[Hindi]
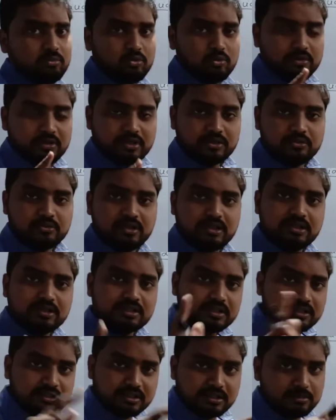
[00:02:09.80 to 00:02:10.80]
वो रेजोनेंस
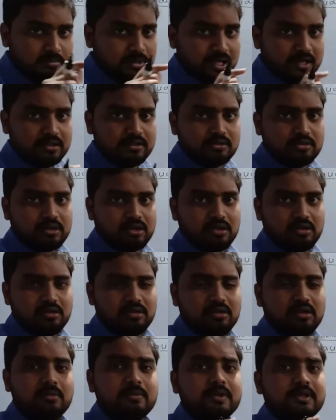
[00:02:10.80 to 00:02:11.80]
स्टेबलाइज हो रहे हैं
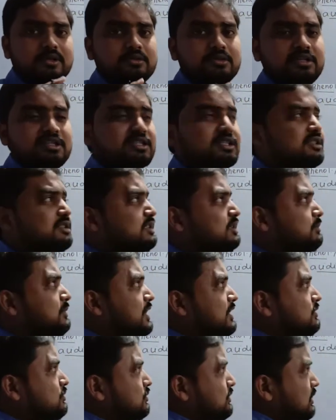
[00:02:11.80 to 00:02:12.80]
अब रेजोनेंस
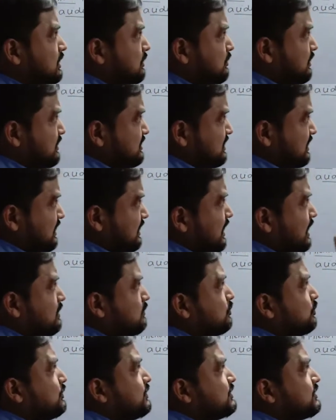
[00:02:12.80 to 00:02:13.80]
स्टेबलाइज होने की वजह से अनायन
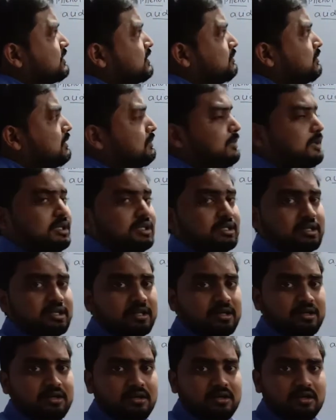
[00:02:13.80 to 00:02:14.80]
मोर स्टेबल बन रहे
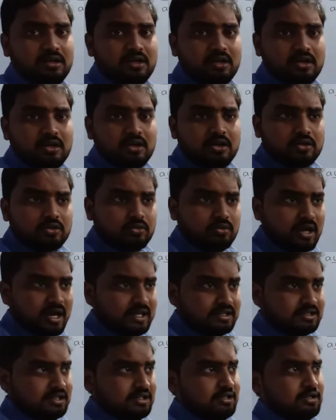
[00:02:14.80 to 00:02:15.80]
हैं तो
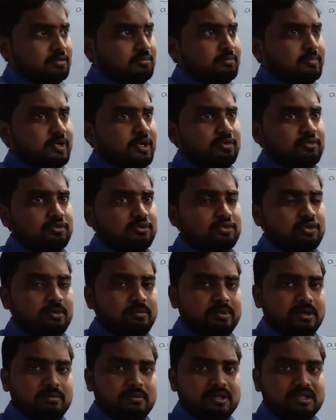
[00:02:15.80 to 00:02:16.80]
ऐसे कंपाउंड जो
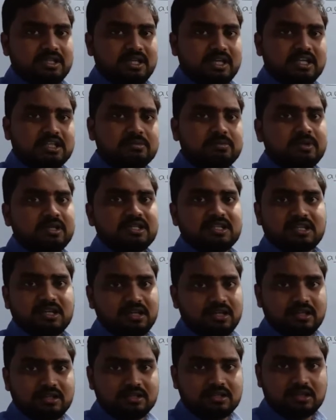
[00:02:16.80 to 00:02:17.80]
अपने में से H प्लस
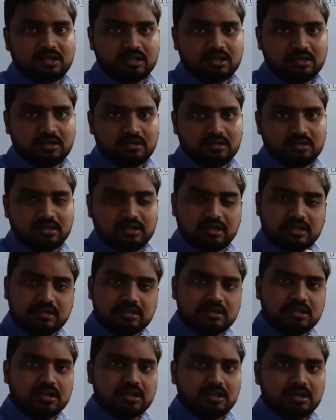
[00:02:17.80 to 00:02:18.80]
रिलीज़ कर दें
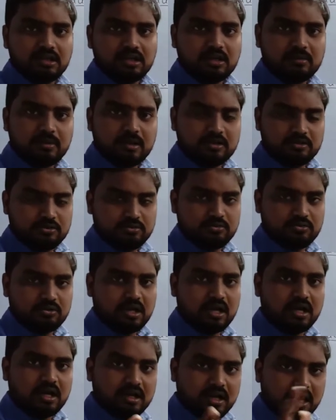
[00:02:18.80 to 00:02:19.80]
रिलीज़ करने के बाद जो उनका
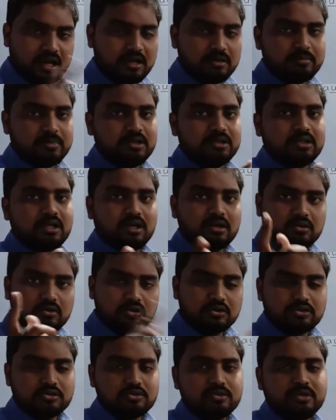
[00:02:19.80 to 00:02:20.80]
अनायन बनता है
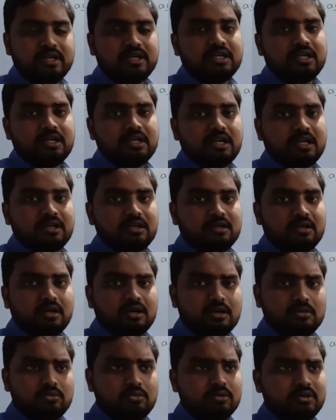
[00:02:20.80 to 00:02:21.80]
कॉन्जुगेट अनायन
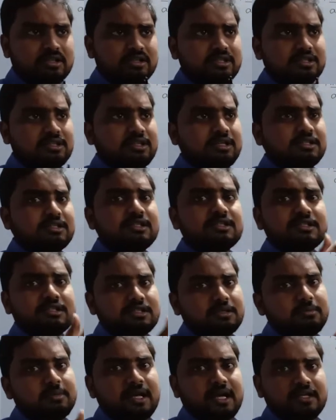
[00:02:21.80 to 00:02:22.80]
अगर वो किसी तरह से
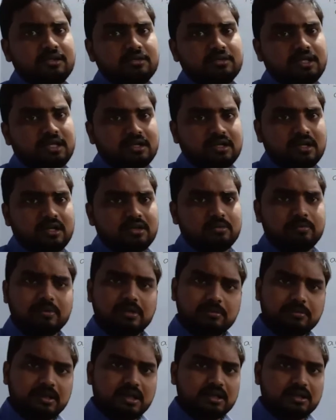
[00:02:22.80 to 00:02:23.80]
स्टेबलाइज हो जाता है तो फिर
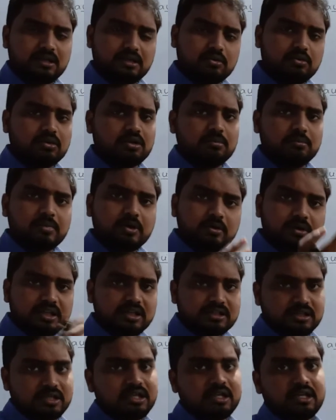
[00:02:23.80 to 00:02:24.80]
हम कहते हैं कि वो कंपाउंड
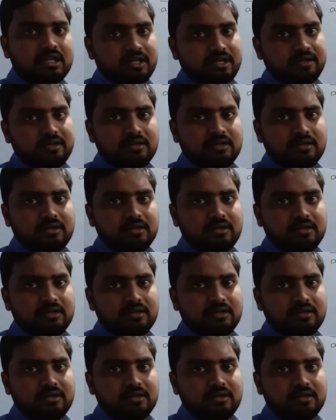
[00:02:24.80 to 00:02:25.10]
एसिडिक है